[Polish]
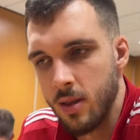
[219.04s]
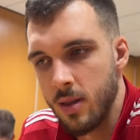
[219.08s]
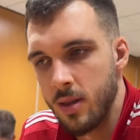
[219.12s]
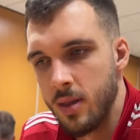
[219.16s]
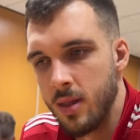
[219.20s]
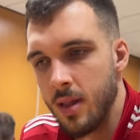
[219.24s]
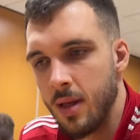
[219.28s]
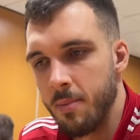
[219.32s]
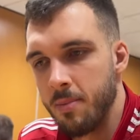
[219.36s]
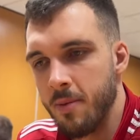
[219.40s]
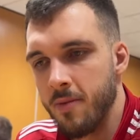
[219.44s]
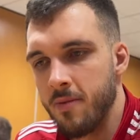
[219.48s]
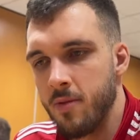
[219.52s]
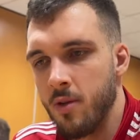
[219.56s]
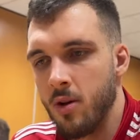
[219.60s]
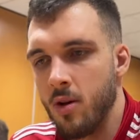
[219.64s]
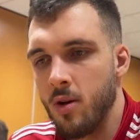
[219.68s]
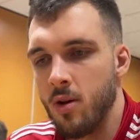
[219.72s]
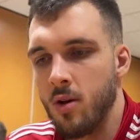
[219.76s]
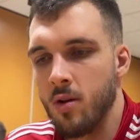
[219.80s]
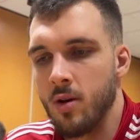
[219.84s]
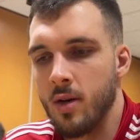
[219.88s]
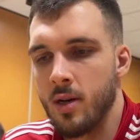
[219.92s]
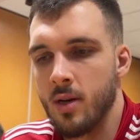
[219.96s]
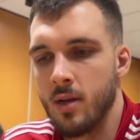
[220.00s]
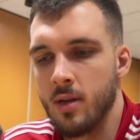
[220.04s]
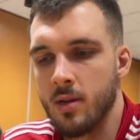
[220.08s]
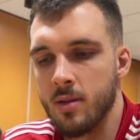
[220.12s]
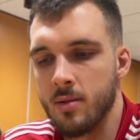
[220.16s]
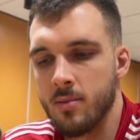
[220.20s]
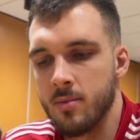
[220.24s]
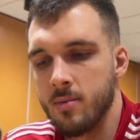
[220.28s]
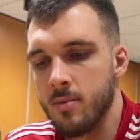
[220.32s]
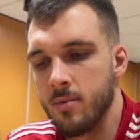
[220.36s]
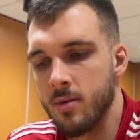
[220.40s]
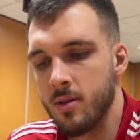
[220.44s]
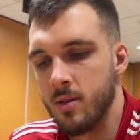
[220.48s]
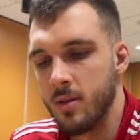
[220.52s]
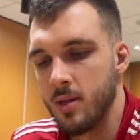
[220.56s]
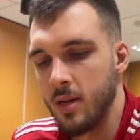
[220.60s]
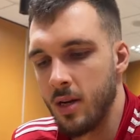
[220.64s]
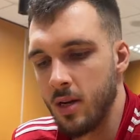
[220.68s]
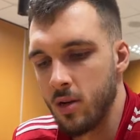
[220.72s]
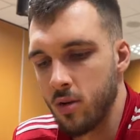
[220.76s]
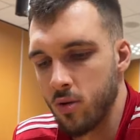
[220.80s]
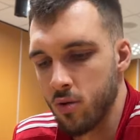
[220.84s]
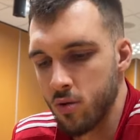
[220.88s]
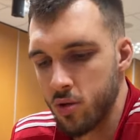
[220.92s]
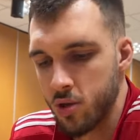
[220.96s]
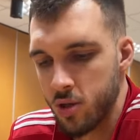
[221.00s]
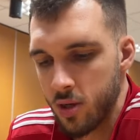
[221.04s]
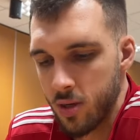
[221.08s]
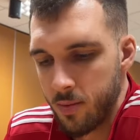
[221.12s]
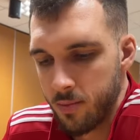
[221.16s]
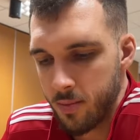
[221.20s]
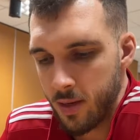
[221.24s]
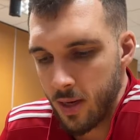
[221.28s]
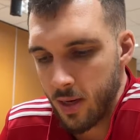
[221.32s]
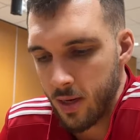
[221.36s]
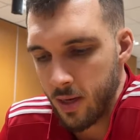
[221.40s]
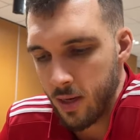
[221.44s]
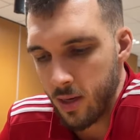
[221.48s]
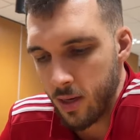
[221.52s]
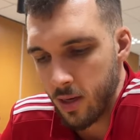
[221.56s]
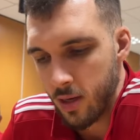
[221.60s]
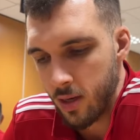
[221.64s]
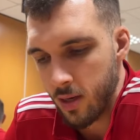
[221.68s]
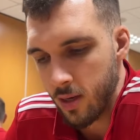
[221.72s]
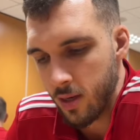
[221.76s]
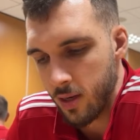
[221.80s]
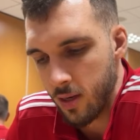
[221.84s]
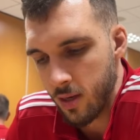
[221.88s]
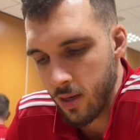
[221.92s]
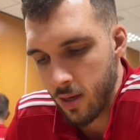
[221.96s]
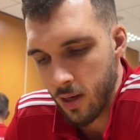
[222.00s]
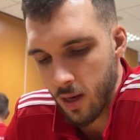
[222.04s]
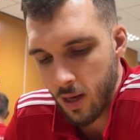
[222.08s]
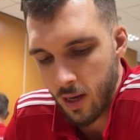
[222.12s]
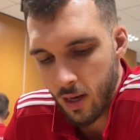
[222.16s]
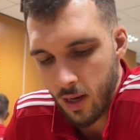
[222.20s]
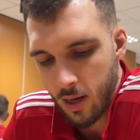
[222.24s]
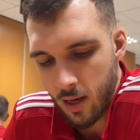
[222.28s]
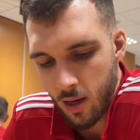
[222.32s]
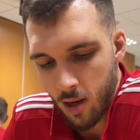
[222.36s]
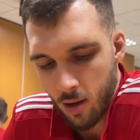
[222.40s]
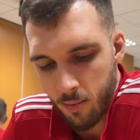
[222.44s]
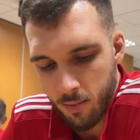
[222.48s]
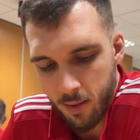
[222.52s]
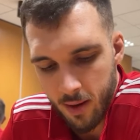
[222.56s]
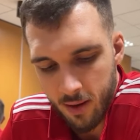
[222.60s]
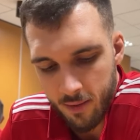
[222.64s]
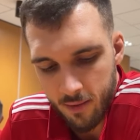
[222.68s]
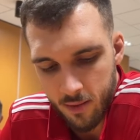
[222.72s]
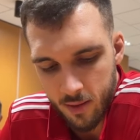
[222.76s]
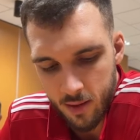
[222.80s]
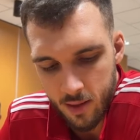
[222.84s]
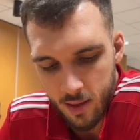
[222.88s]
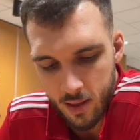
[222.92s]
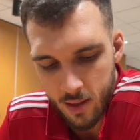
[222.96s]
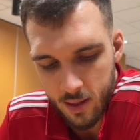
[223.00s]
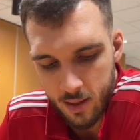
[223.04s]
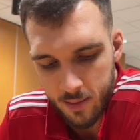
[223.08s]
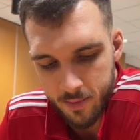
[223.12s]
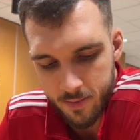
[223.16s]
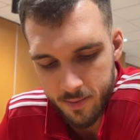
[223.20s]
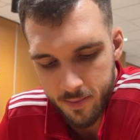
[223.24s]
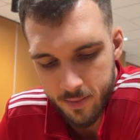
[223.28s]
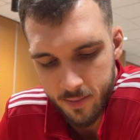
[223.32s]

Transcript: na pewno y, niektórzy mieli e, obawy,